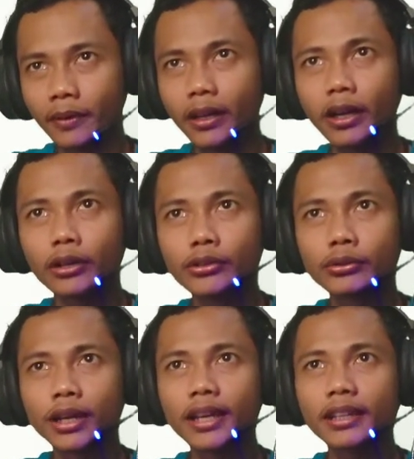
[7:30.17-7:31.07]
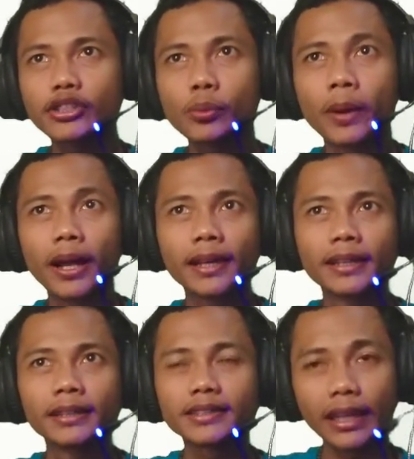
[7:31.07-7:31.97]
nah kalau sudah kita coba
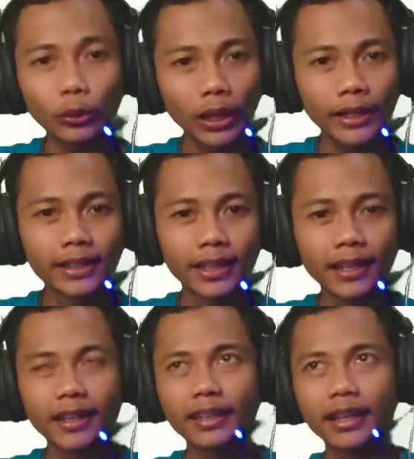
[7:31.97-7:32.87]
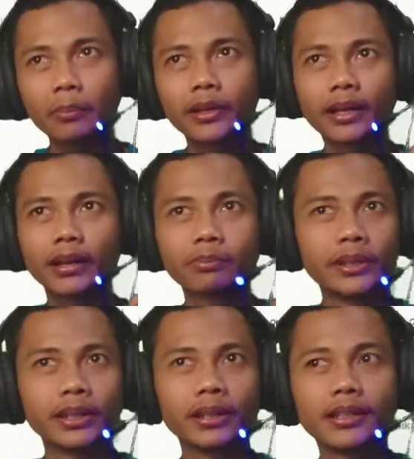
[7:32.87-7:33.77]
lagi satu lagi ya kita biar
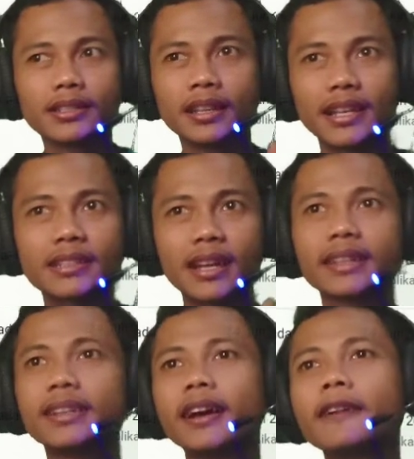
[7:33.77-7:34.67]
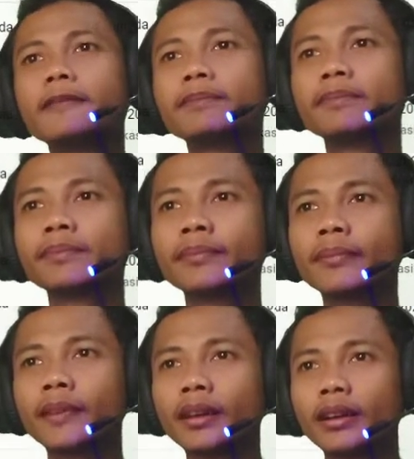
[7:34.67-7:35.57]
lebih jelas lagi ya
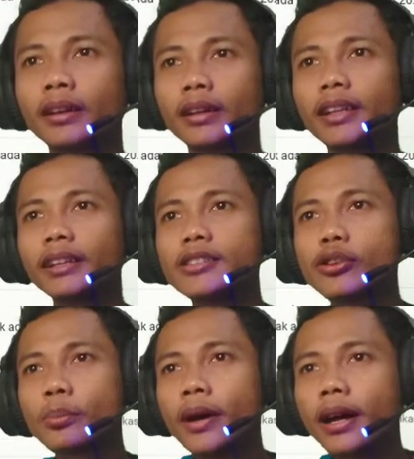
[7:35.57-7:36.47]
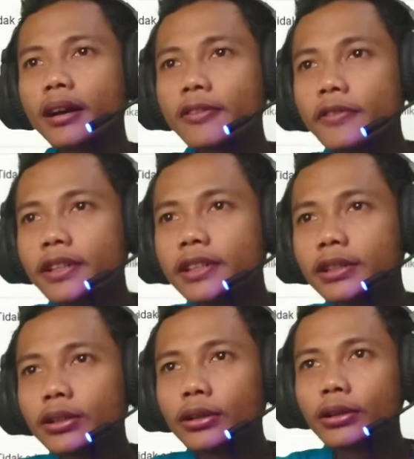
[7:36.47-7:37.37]
kita coba ke
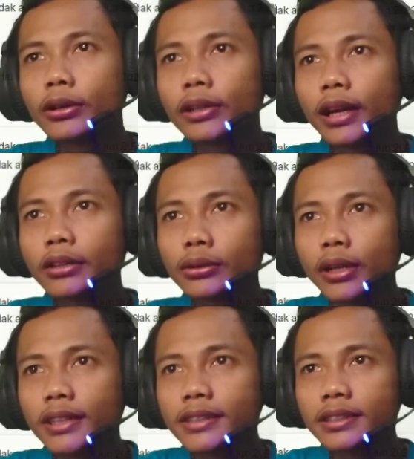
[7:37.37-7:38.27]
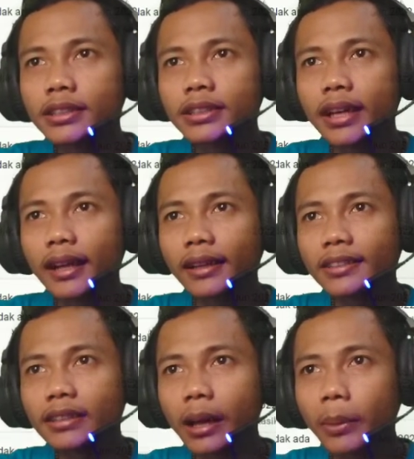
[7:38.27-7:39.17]
video yang durasi di
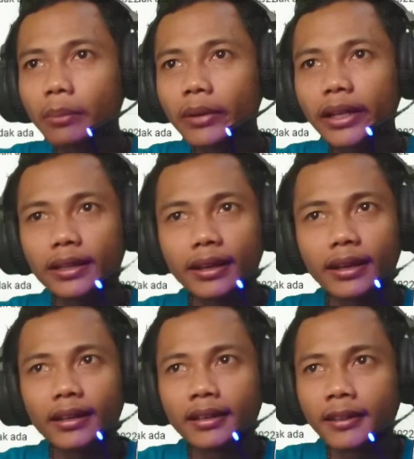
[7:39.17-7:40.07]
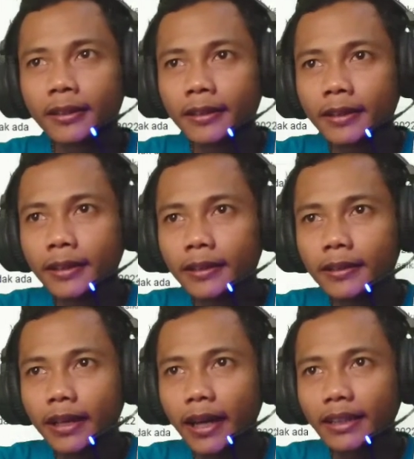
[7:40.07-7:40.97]
atas 8 menit ya
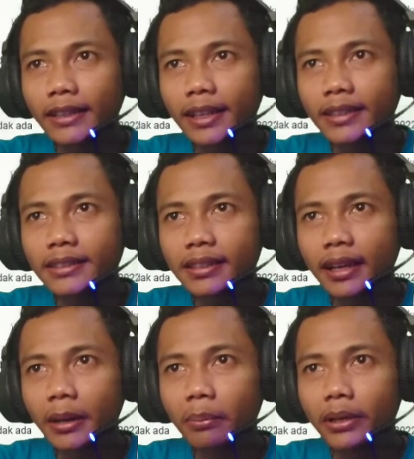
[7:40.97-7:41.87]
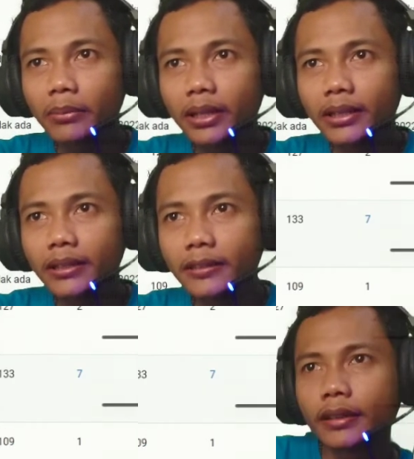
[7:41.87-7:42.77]
di atas 8 menit
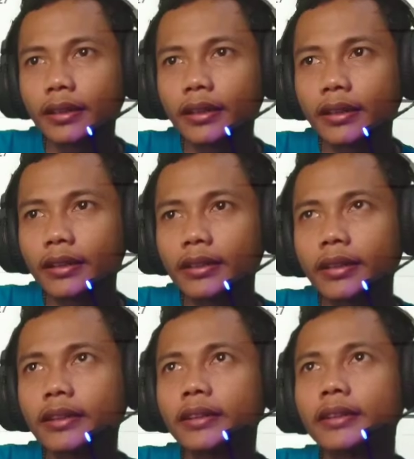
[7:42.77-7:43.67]
ini kayaknya ada ini